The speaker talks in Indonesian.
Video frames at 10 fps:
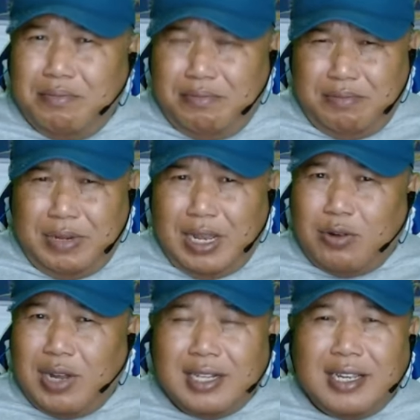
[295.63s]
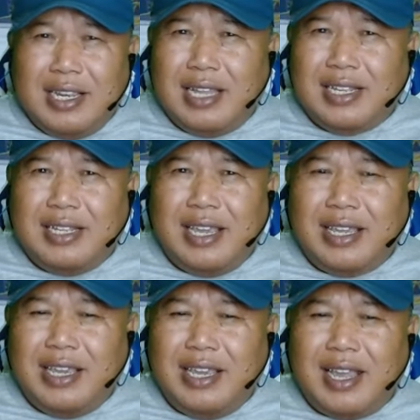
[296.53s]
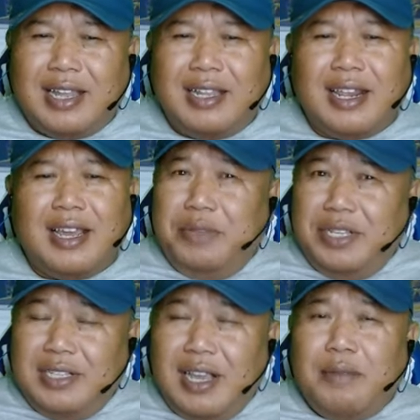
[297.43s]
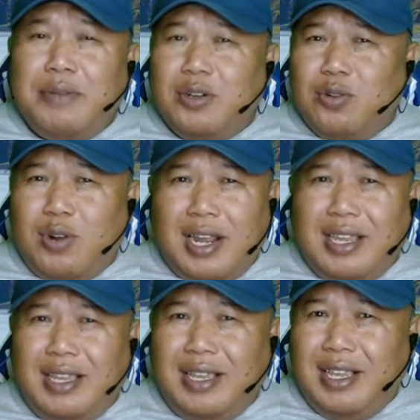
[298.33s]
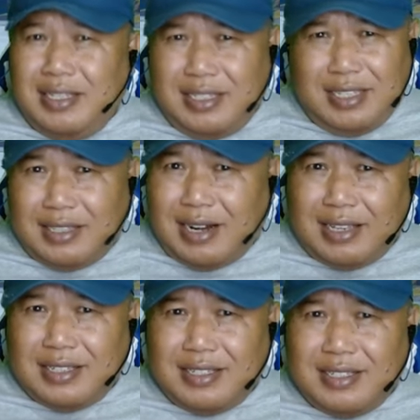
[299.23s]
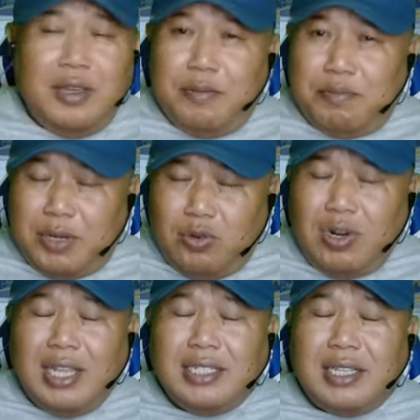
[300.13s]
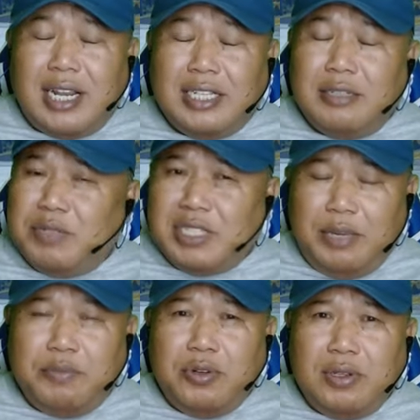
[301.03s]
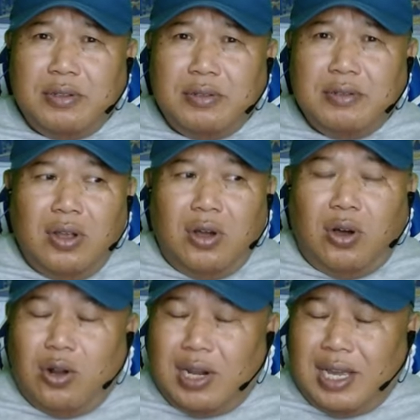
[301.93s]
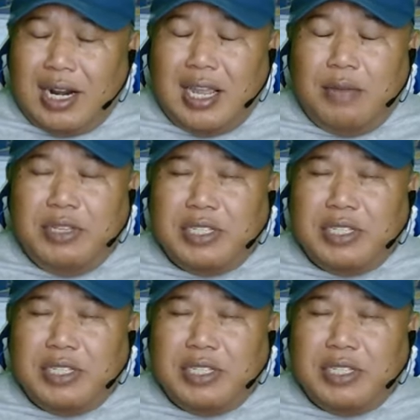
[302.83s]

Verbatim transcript: melakukan kegiatan hacking adalah bisa mengurangi stres. Mengurangi stres meskipun olahraga bisa